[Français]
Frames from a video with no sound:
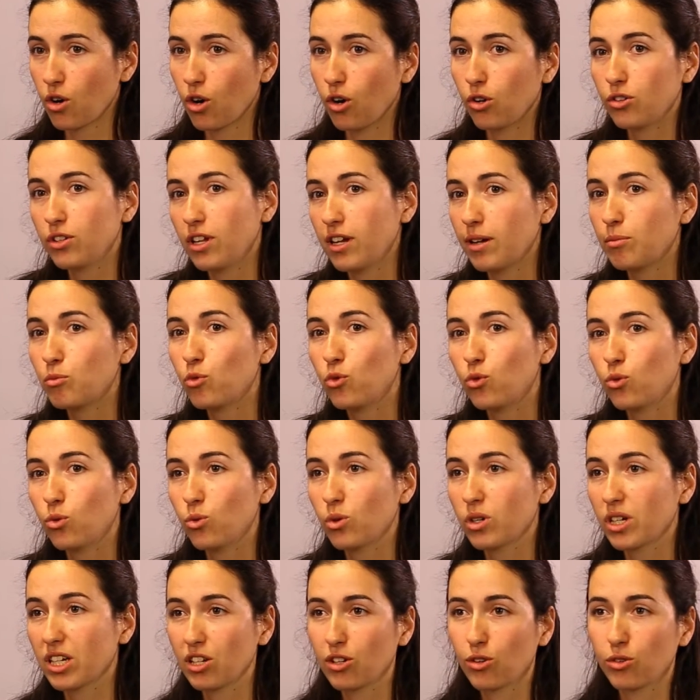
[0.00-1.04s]
en
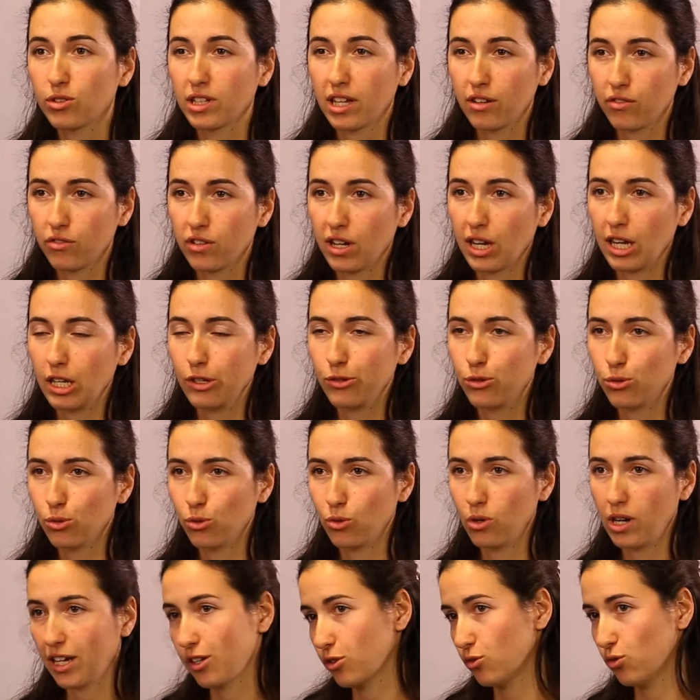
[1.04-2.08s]
amont et en aval de
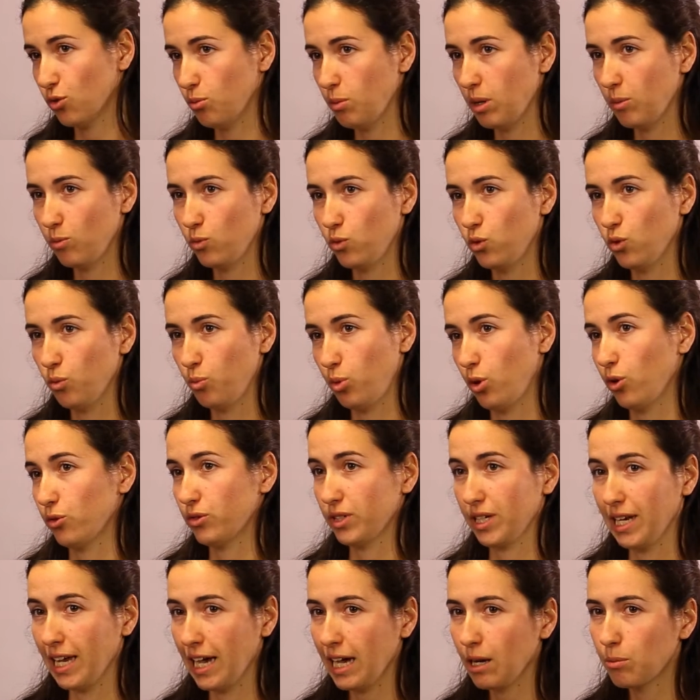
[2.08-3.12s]
l'acte même de
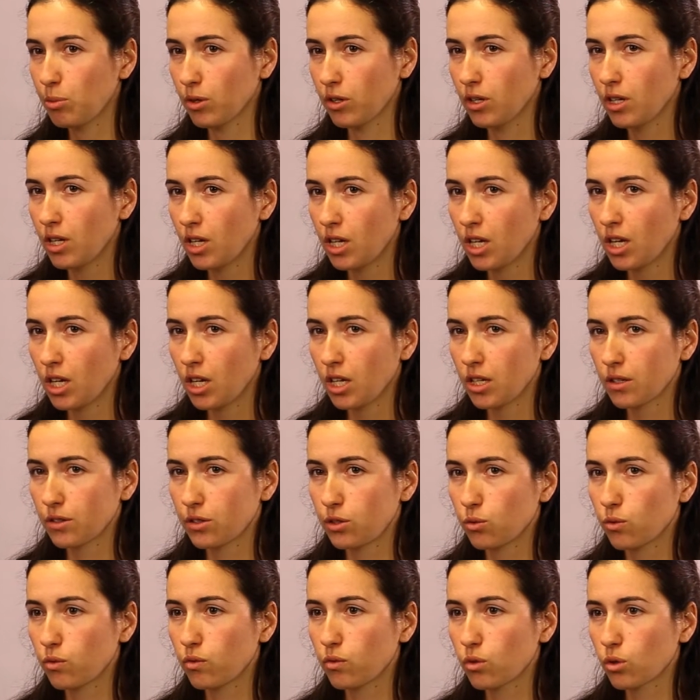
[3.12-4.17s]
planter l'arbre.
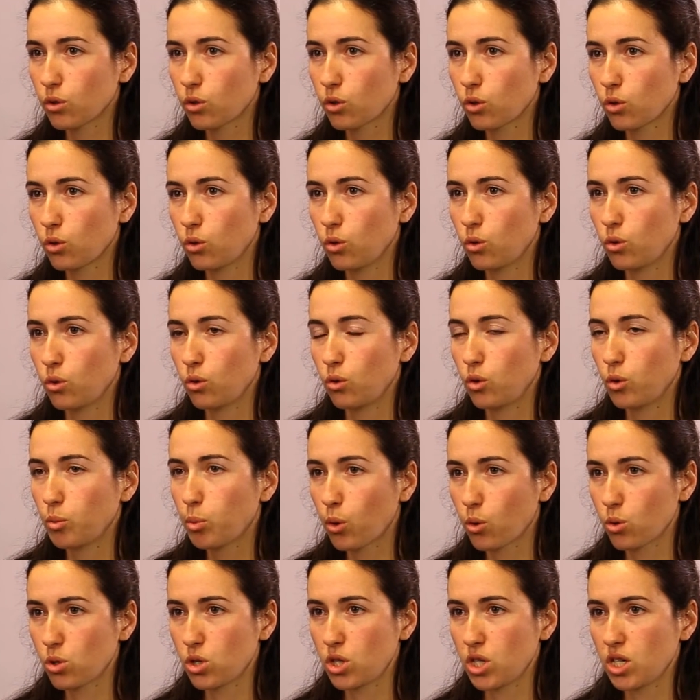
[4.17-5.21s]
Si on veut que le
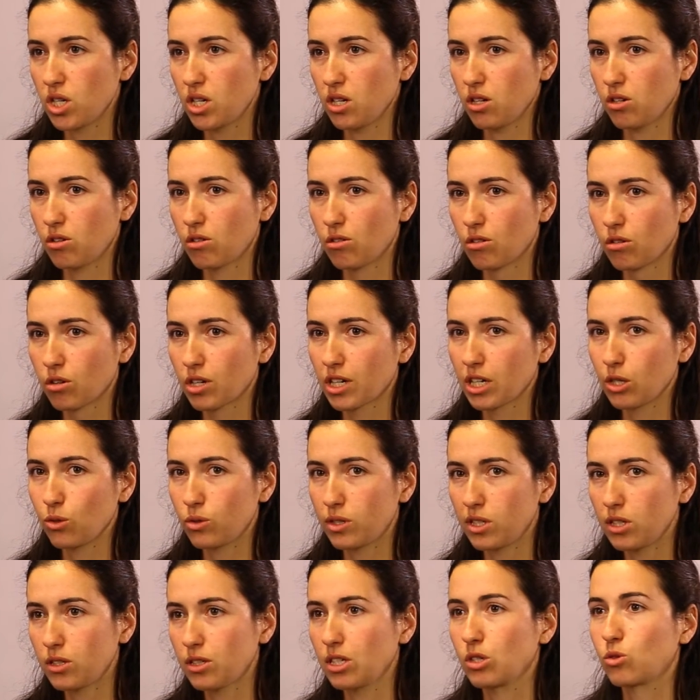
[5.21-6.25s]
projet euh,
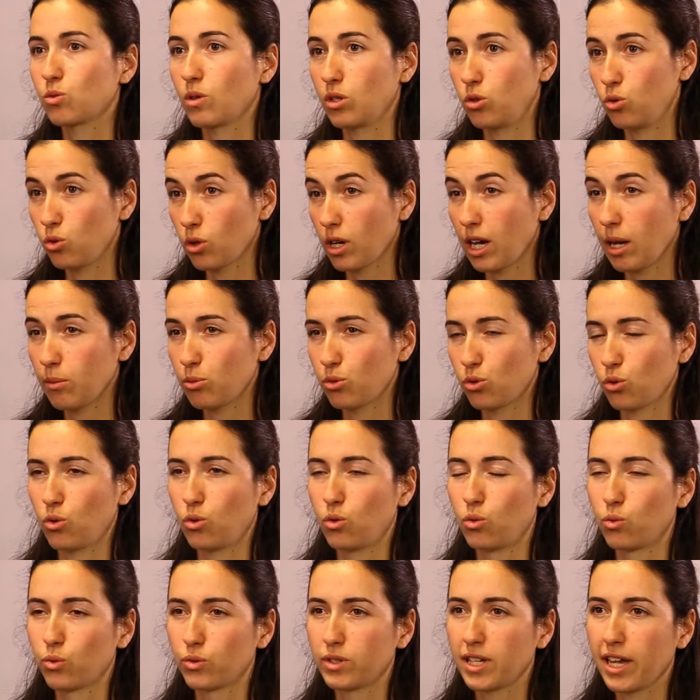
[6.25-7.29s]
réussisse et soit durable sur
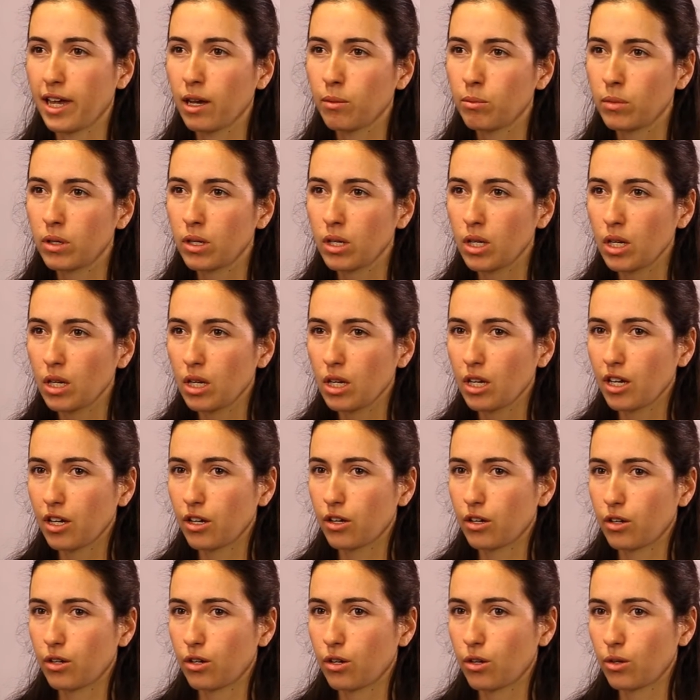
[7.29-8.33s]
le long terme,
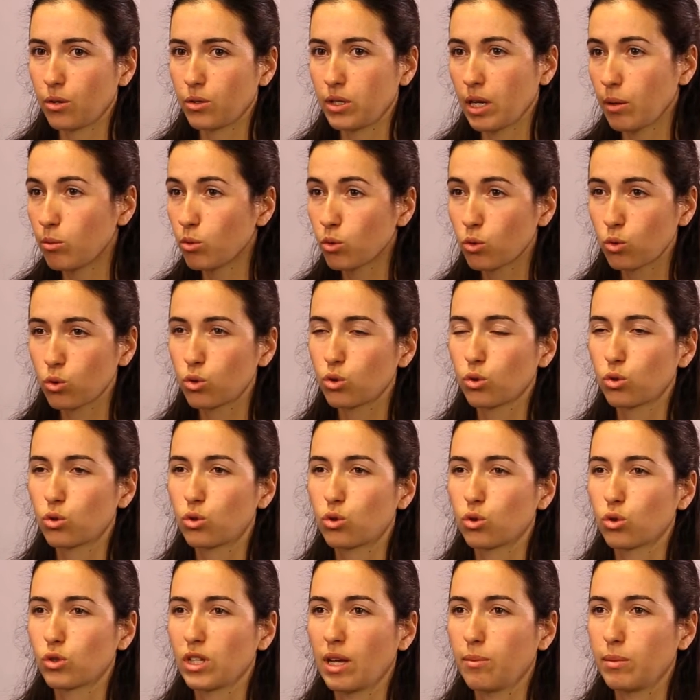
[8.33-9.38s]
euh, il y a beaucoup de
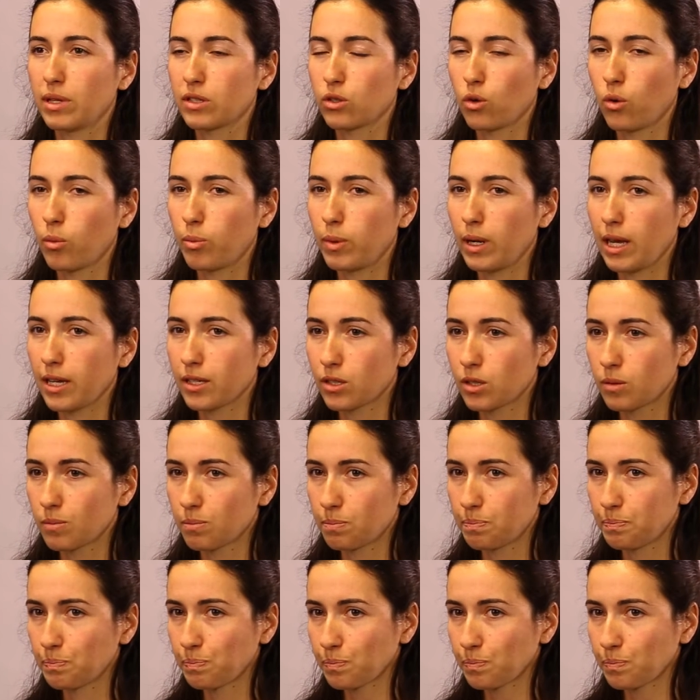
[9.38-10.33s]
choses à mettre en place.